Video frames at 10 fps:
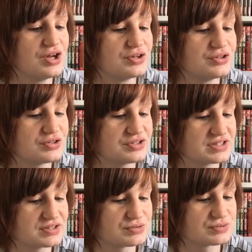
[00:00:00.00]

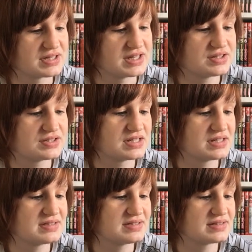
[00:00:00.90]
Yoshitsune,
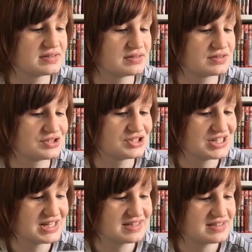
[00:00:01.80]
génie,
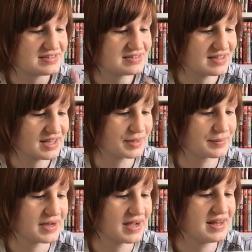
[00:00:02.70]
génie
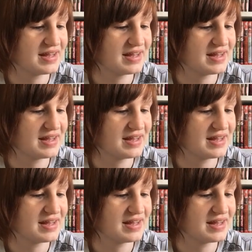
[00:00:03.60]
cérébral